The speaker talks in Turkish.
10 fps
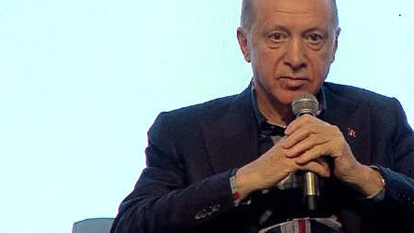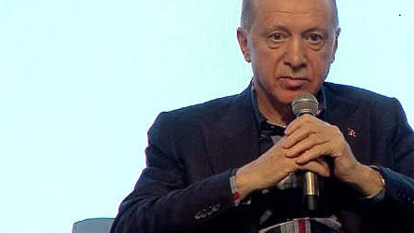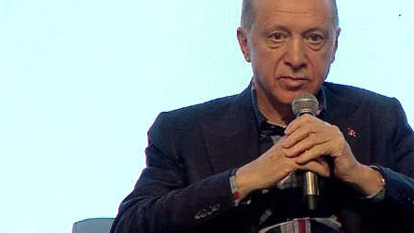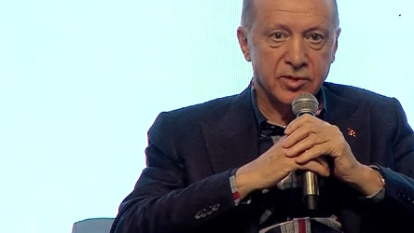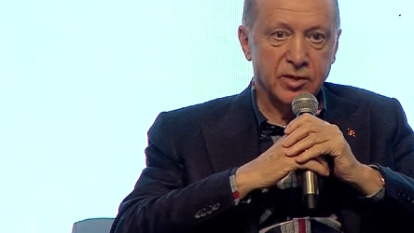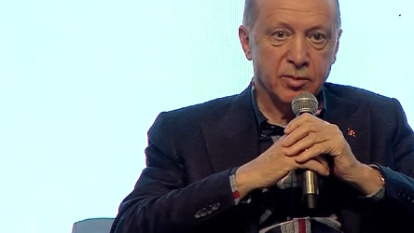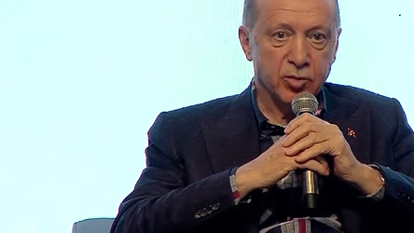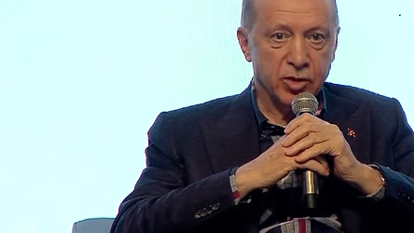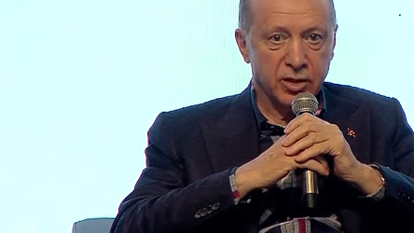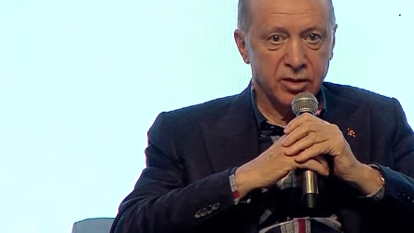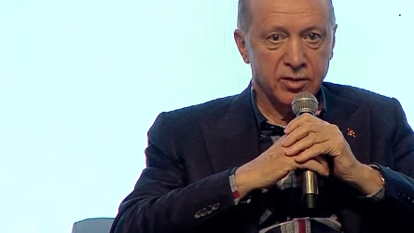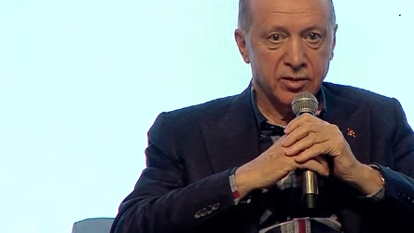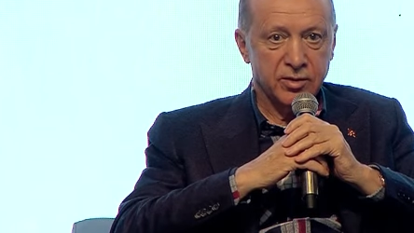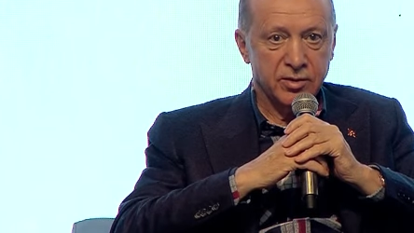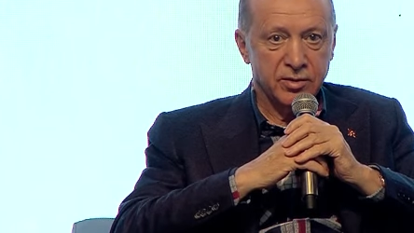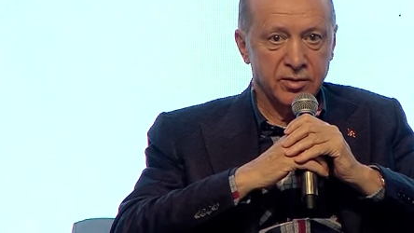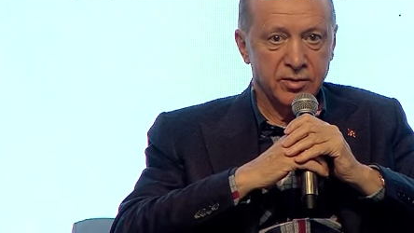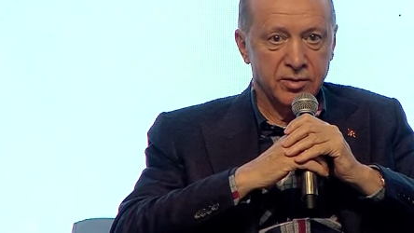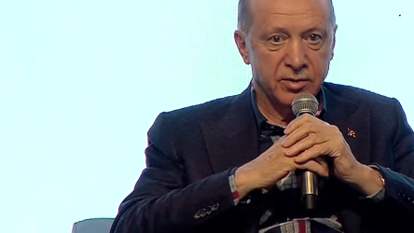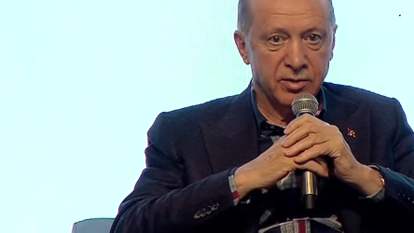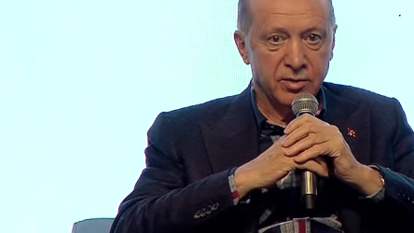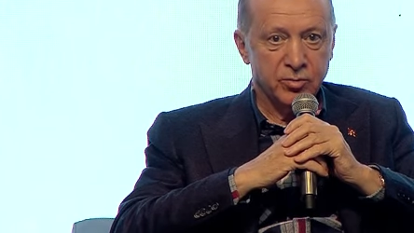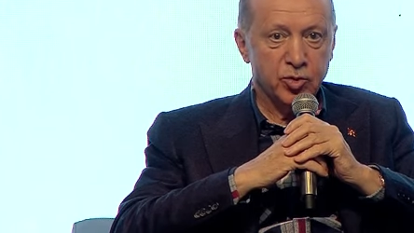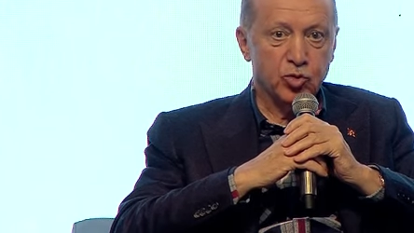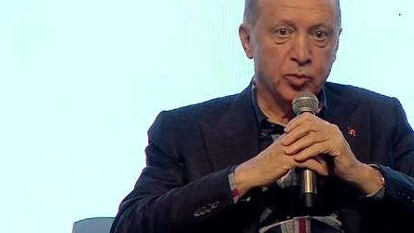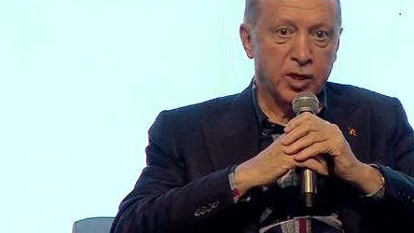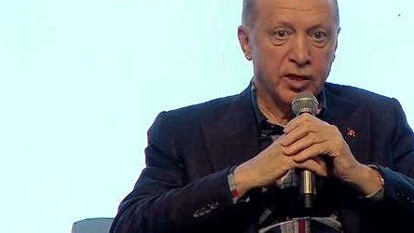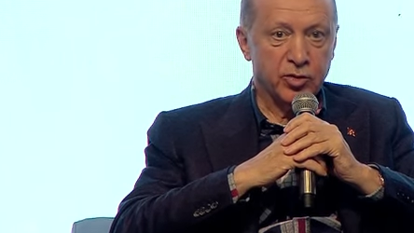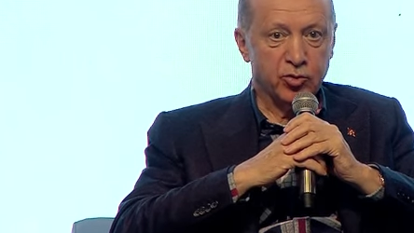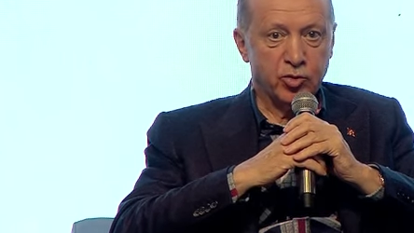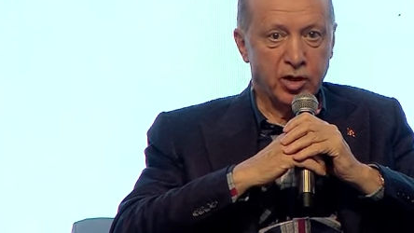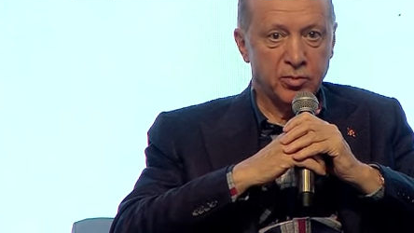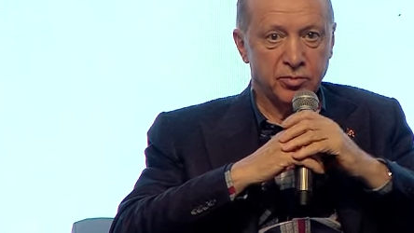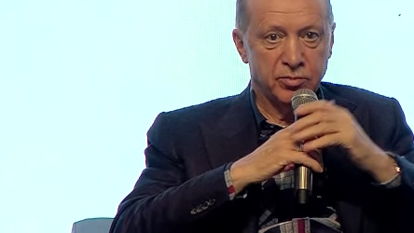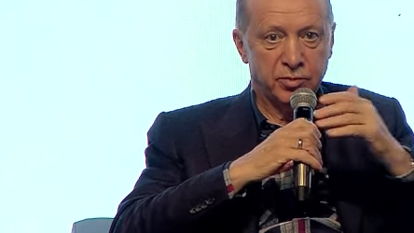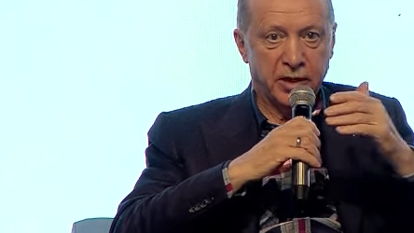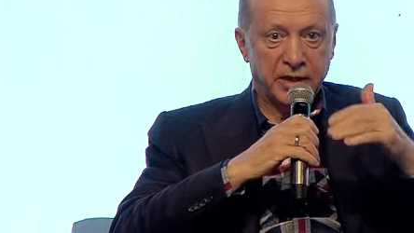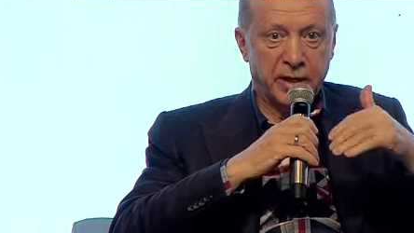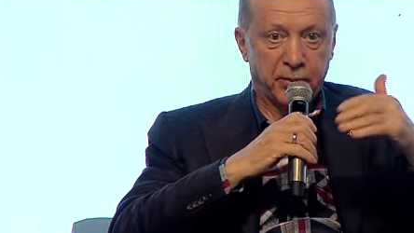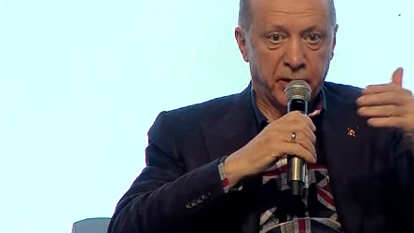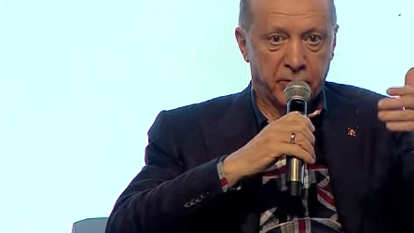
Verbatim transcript: İstanbul'a bir cumaya götürelim. Peder Peyderpey.